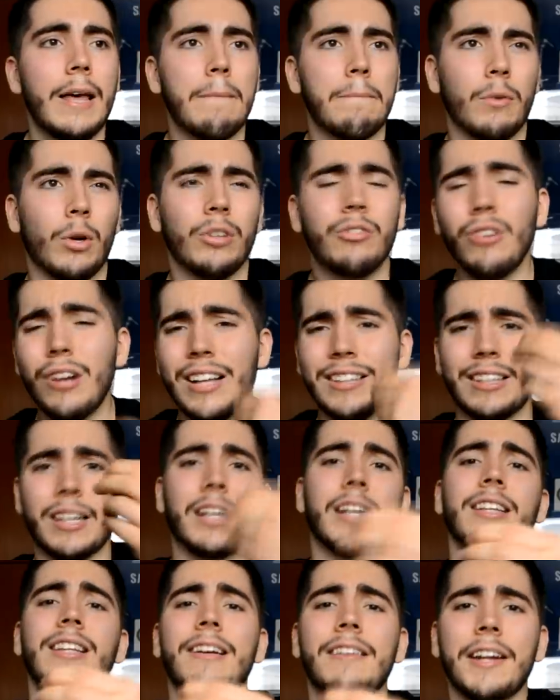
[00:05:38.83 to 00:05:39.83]
Pero esto es la
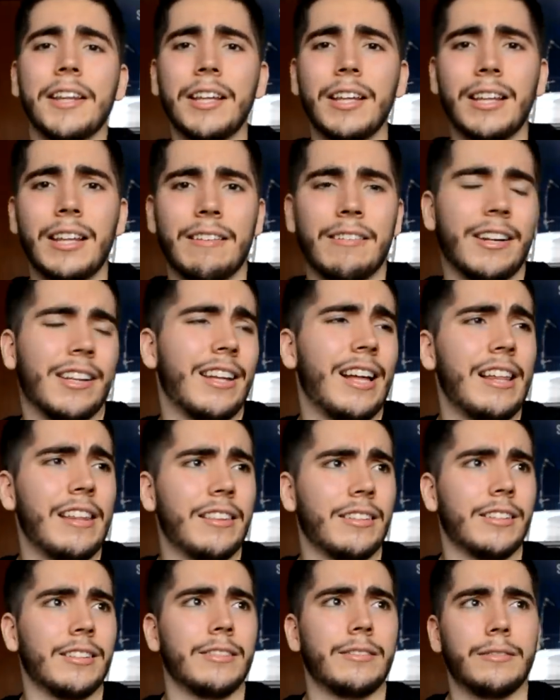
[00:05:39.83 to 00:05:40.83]
tarjeta verde, de verdad,
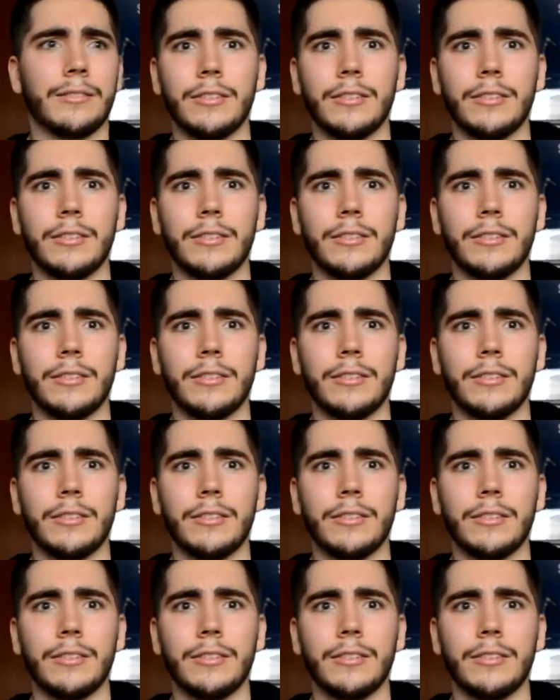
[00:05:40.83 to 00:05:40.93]
qué